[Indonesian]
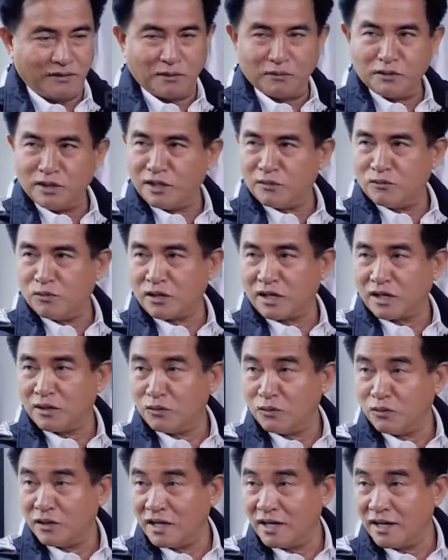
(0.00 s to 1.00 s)
Kabinet
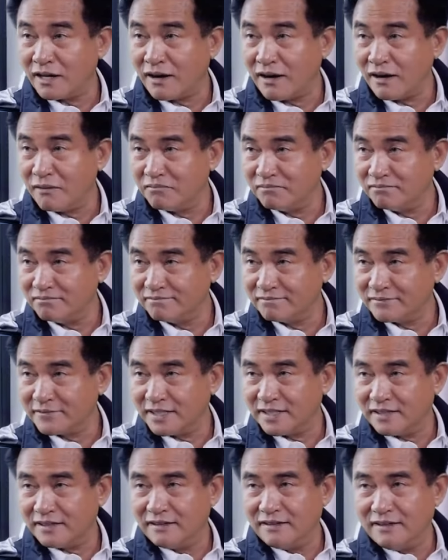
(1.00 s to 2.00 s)
Burhanuddin Harahap. Hmm.
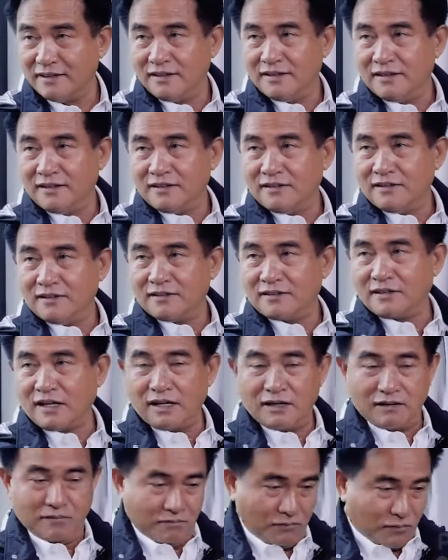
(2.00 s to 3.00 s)
Ya.
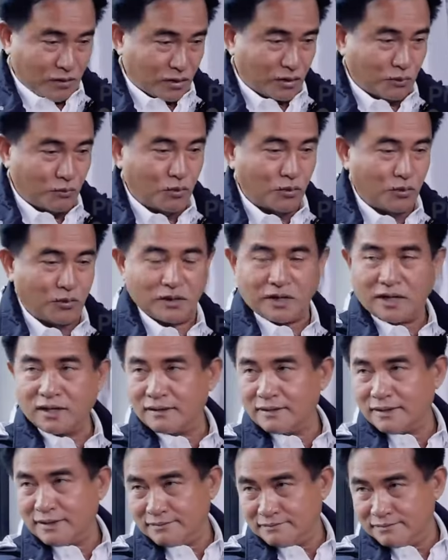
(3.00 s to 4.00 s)
Saya bertemu
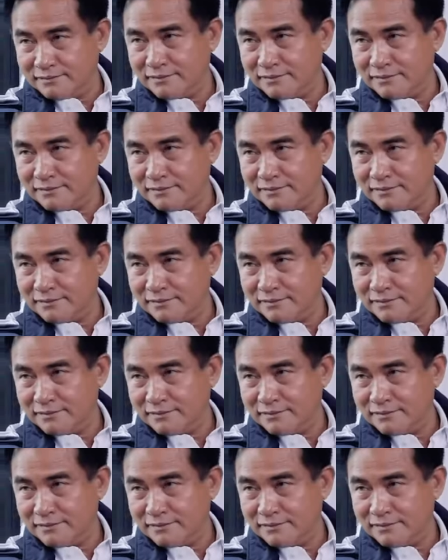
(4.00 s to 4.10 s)
orangnya,